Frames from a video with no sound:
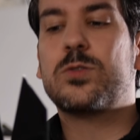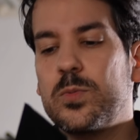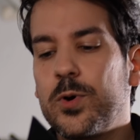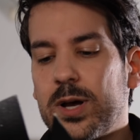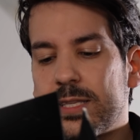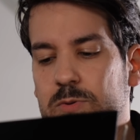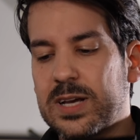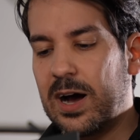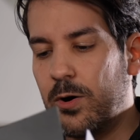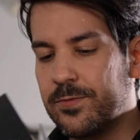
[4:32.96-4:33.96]
Zubehör
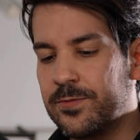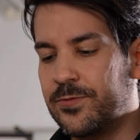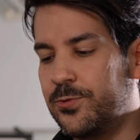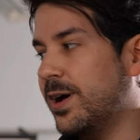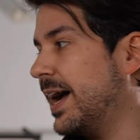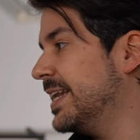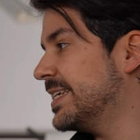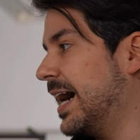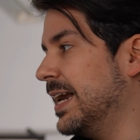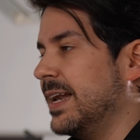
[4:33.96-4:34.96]
zu kaufen für
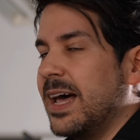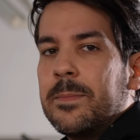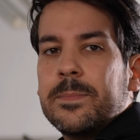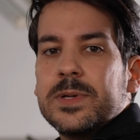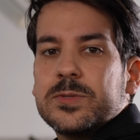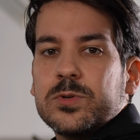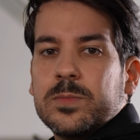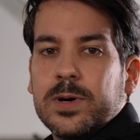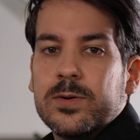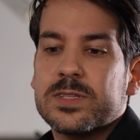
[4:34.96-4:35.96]
eigentlich alle Lampen mit
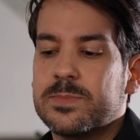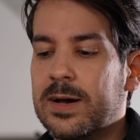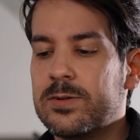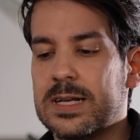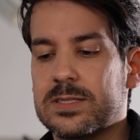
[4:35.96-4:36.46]
so einem Bones Mount.